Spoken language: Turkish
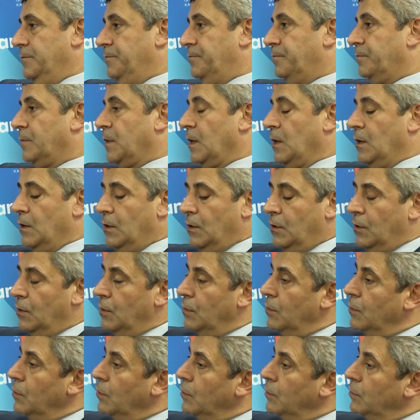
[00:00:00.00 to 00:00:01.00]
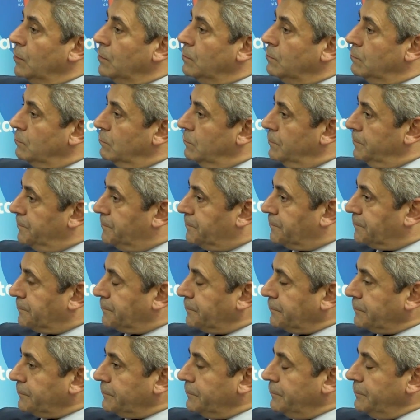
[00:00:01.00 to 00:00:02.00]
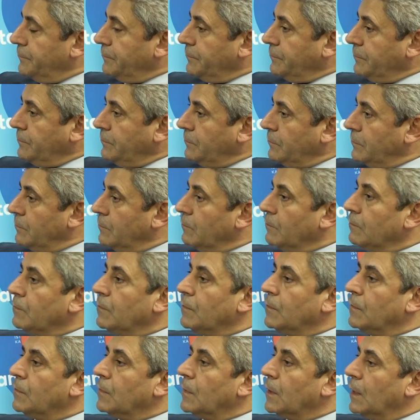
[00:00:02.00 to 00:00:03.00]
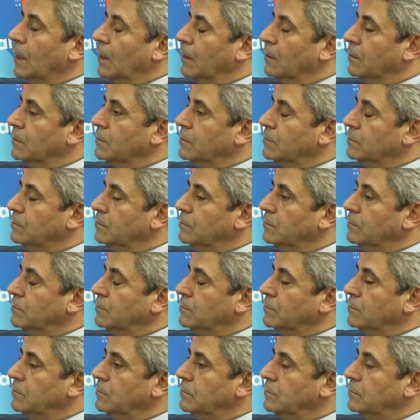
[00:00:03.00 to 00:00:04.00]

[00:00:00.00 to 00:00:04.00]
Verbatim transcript: Tabii o yani zaten e, sözünüzü kesiyorum ama hani evet.